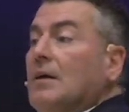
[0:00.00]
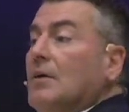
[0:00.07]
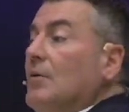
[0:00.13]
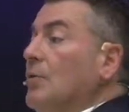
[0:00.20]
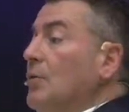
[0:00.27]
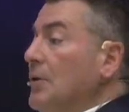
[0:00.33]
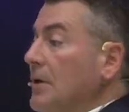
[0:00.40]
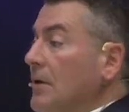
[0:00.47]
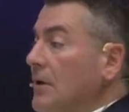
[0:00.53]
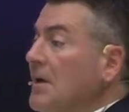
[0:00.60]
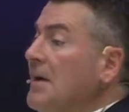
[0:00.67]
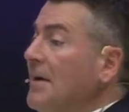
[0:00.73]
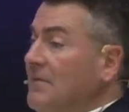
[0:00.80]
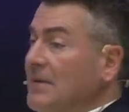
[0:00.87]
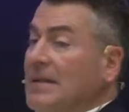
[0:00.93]
noi.
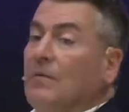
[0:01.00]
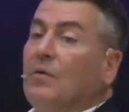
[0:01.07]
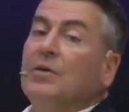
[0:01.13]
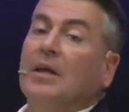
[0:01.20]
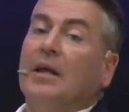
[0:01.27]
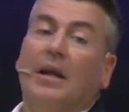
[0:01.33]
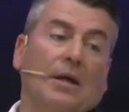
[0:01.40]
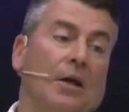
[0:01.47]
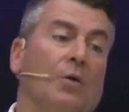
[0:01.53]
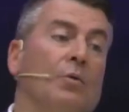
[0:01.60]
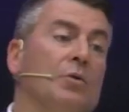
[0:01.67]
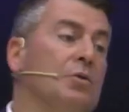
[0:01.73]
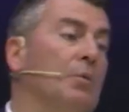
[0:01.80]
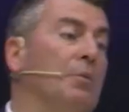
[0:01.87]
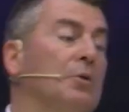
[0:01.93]
E vi devo dire che in
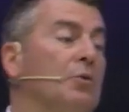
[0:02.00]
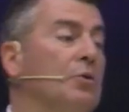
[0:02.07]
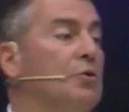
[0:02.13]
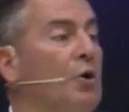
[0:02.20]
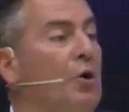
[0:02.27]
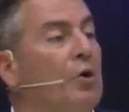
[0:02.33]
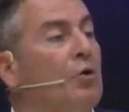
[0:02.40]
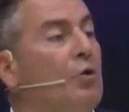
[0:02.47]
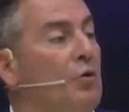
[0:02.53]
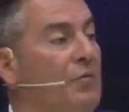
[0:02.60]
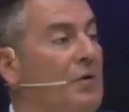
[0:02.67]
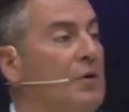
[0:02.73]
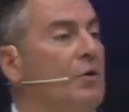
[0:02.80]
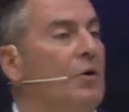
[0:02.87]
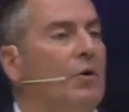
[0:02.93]
questo momento storico io
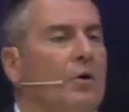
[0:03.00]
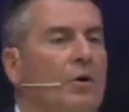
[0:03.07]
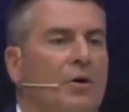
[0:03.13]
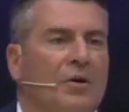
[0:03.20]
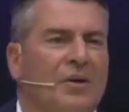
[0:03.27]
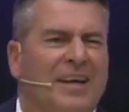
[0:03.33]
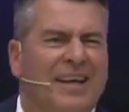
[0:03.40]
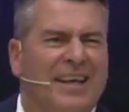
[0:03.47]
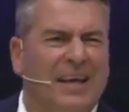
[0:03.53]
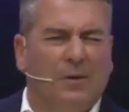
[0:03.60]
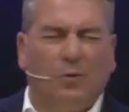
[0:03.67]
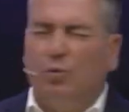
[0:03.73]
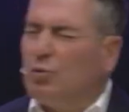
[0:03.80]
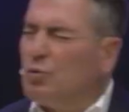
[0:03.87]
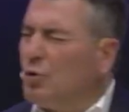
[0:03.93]
vedo
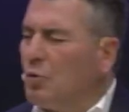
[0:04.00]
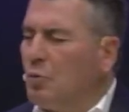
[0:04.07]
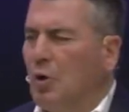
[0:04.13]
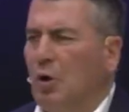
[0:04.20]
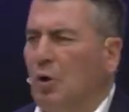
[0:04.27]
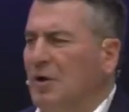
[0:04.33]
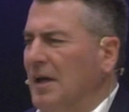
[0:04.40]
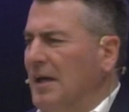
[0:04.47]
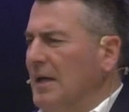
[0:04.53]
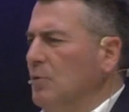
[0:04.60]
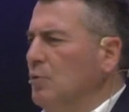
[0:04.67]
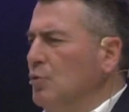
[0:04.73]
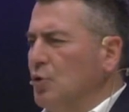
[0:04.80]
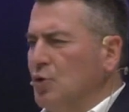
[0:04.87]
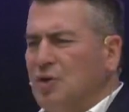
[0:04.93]
che tutto quello che è
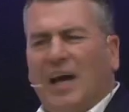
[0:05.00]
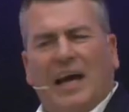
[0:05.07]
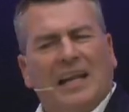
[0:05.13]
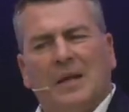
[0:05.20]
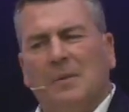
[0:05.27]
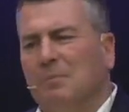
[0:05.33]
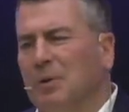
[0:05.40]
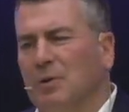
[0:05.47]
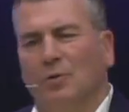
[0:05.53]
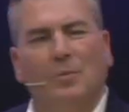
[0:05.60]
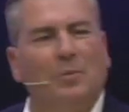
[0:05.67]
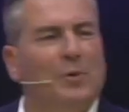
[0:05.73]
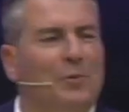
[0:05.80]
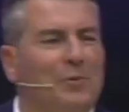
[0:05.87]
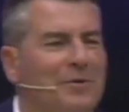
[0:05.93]
accaduto ci ha riempito di
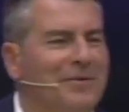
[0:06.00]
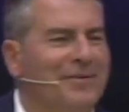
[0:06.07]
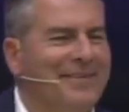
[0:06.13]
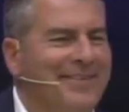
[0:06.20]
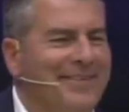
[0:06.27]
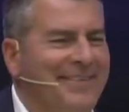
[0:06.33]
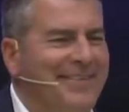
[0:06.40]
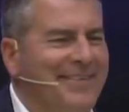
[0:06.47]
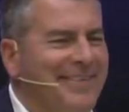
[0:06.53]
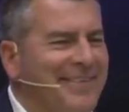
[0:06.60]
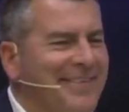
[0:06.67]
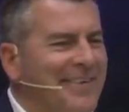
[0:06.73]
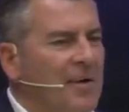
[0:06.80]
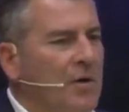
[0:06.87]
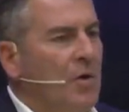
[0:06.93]
più,
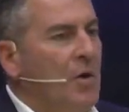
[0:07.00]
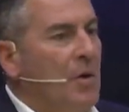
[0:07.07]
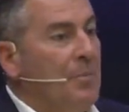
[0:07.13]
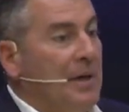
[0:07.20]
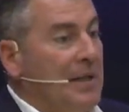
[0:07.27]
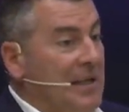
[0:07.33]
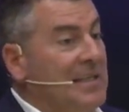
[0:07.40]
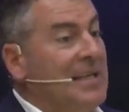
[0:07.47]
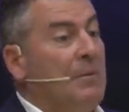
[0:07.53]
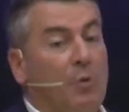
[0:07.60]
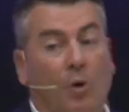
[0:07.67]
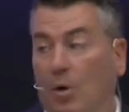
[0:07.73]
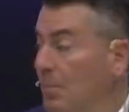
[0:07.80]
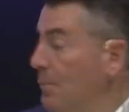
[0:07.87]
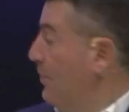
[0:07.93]
perché
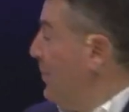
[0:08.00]
siamo